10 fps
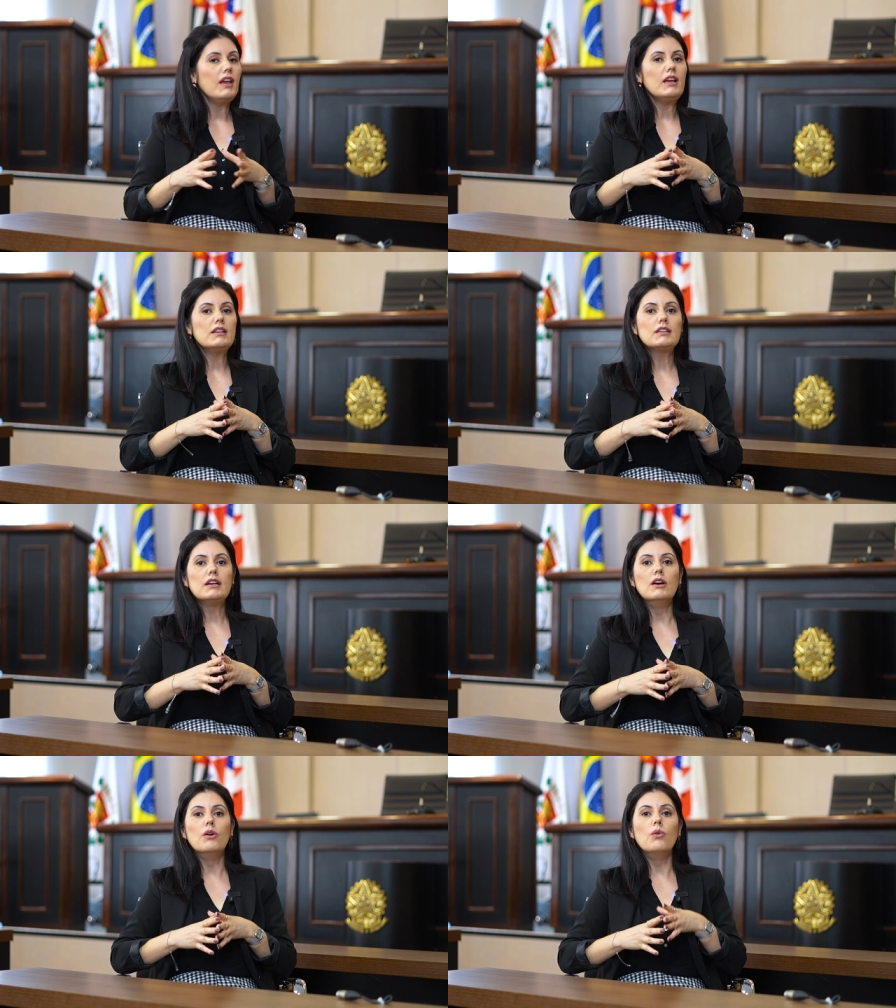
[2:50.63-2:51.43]

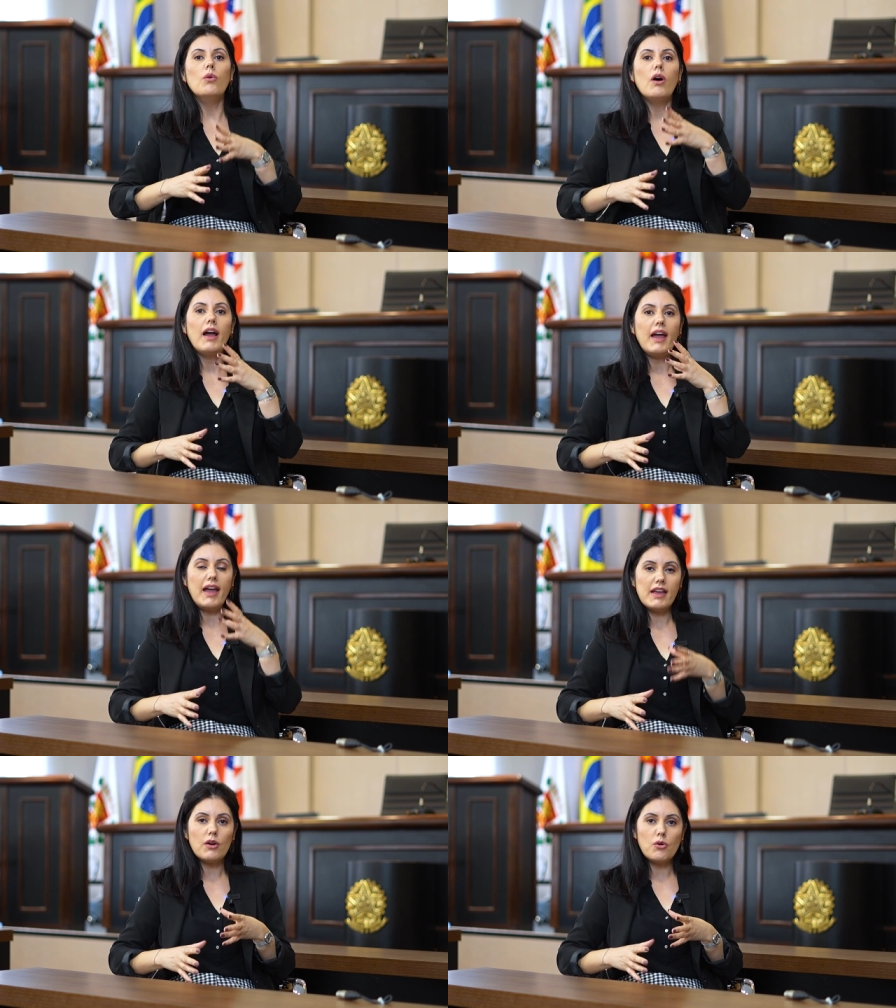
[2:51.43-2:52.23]
Então,
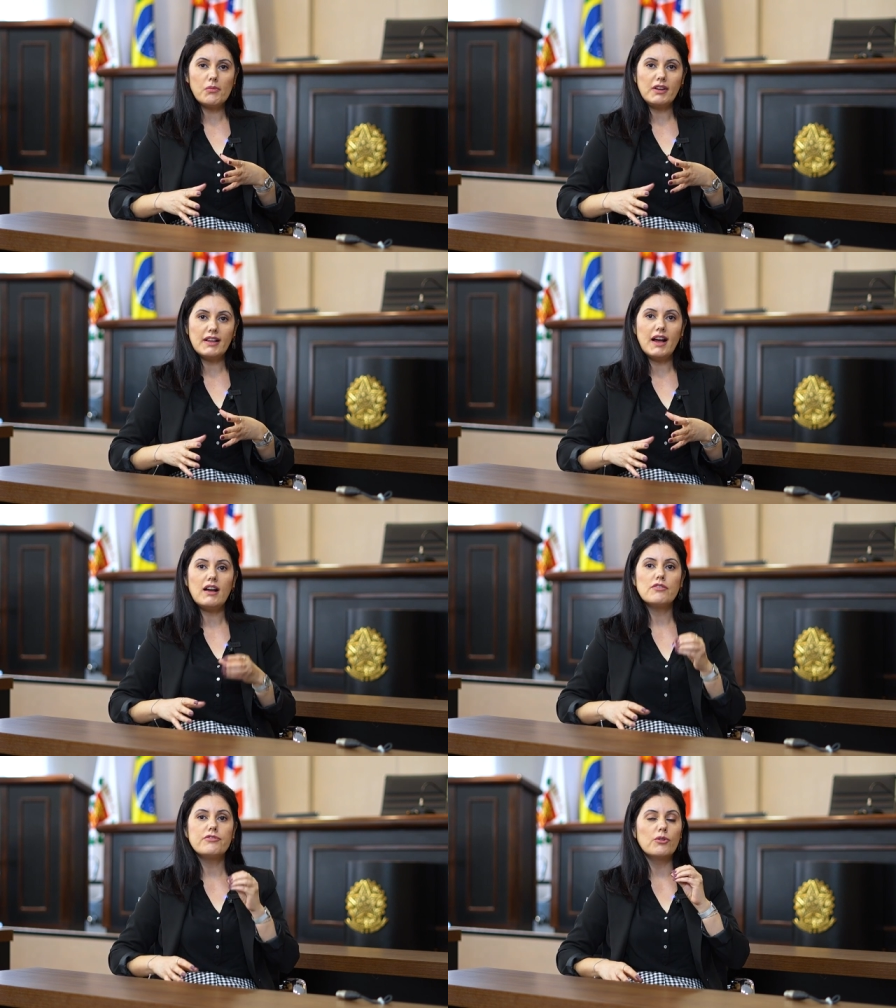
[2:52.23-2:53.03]
é
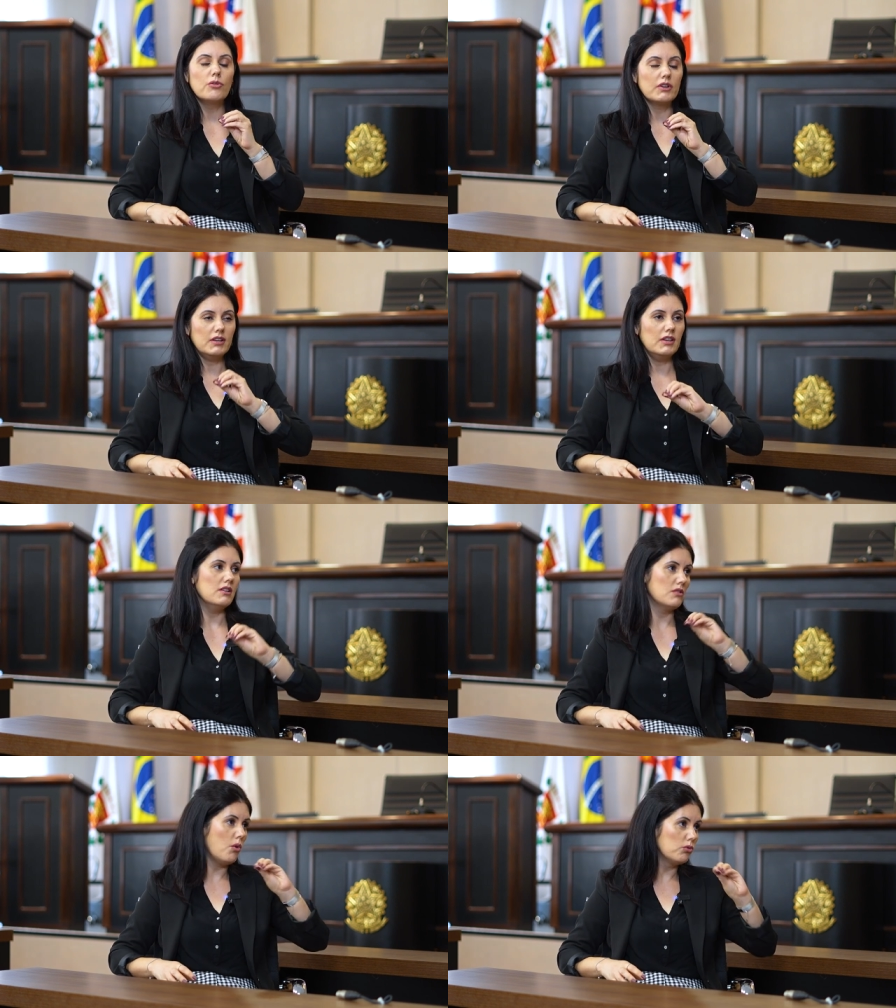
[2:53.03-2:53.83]
recomendável
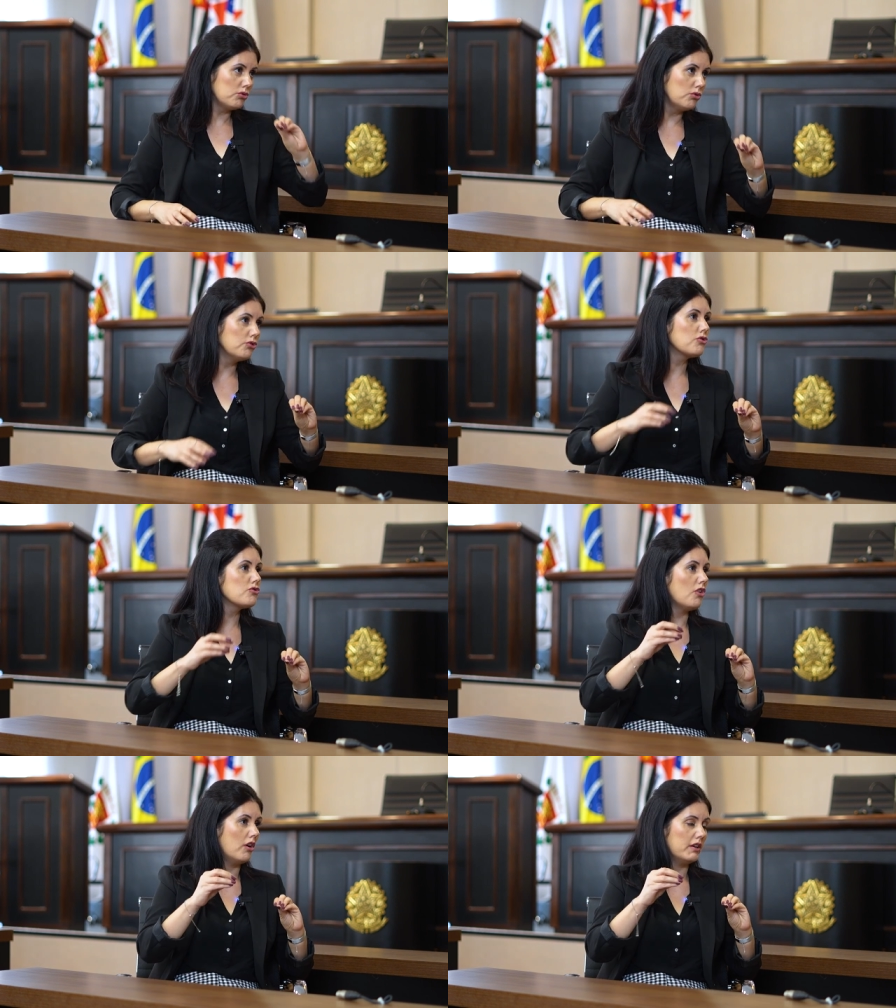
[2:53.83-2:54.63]
que consulte
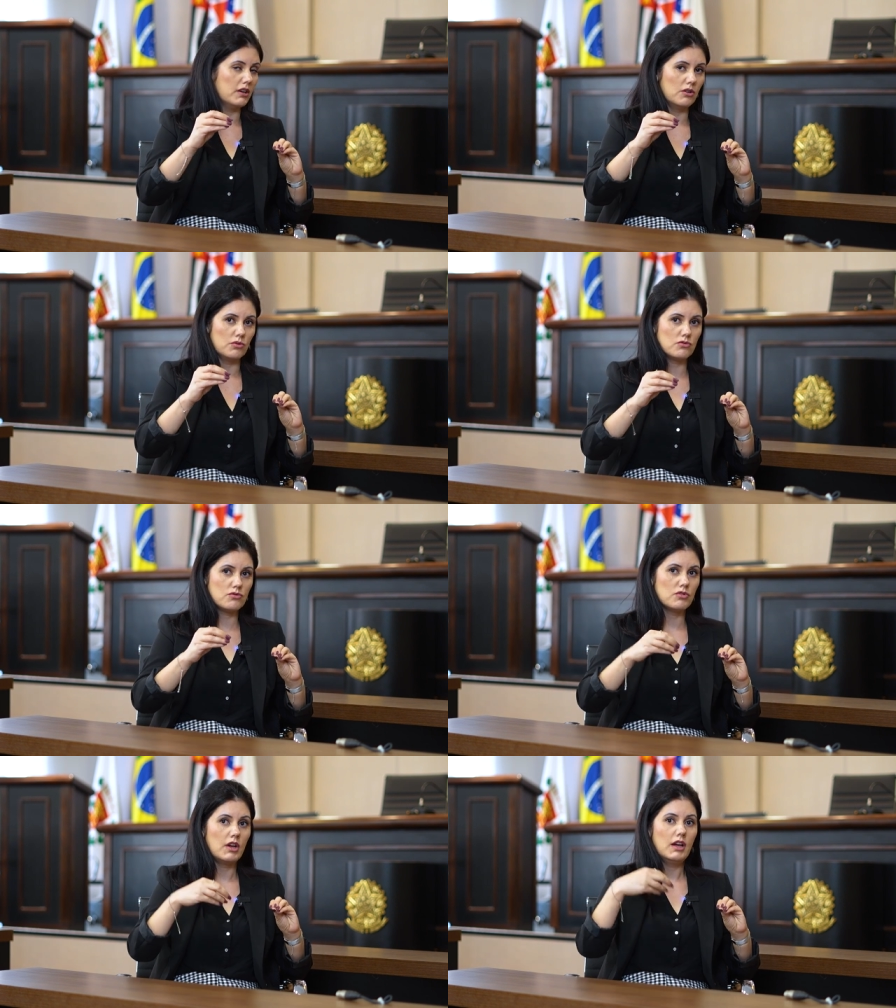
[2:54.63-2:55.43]
os órgãos